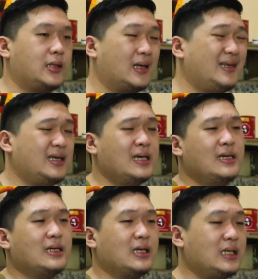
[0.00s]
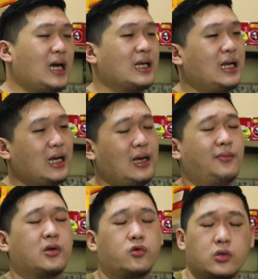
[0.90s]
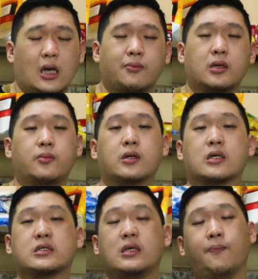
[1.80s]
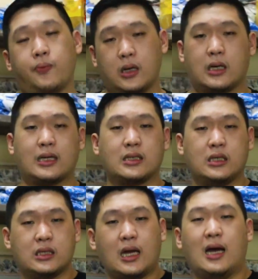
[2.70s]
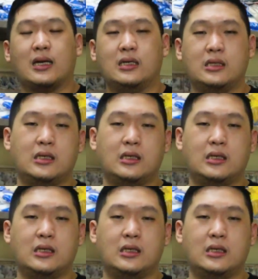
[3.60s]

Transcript: Jadi ini adalah menu yang benar-benar simple catering kita hari